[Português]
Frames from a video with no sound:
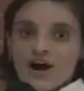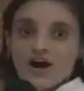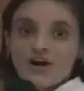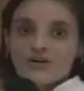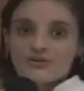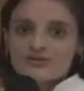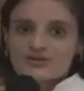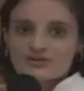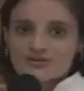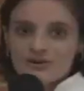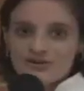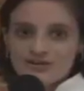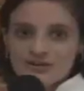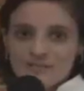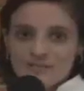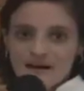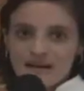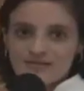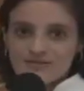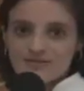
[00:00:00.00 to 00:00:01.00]
O show
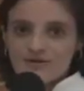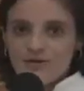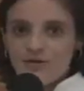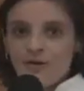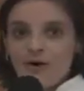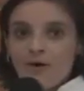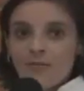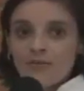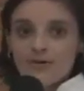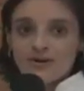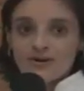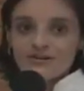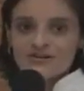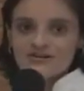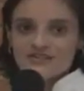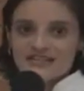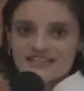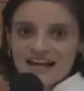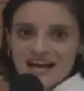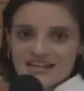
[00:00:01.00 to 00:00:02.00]
já passou por oito
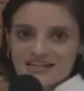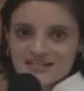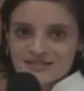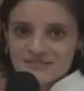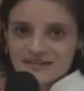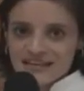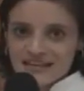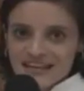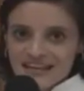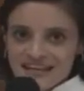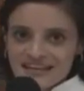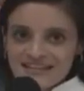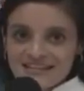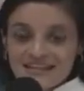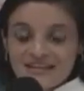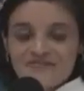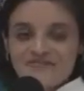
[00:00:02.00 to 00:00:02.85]
cidades mineiras